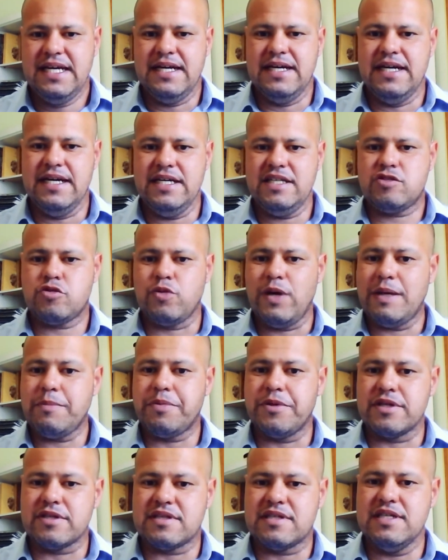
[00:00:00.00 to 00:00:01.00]
Ah, isso é
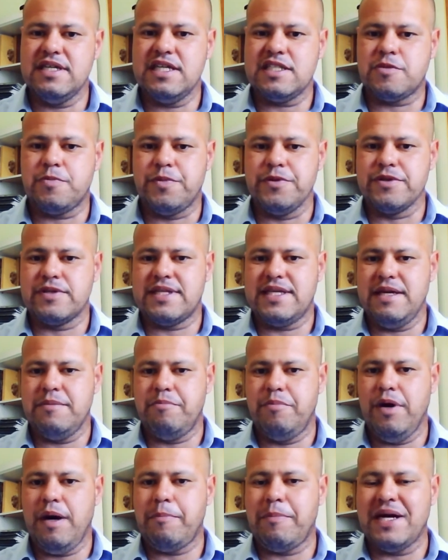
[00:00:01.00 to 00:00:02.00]
importante porque
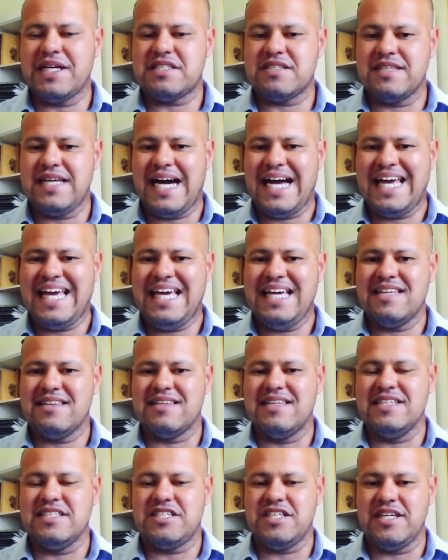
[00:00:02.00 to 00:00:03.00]
boa parte da
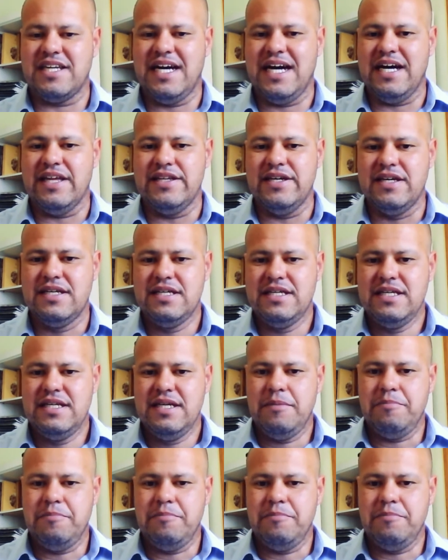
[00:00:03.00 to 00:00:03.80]
renda gerada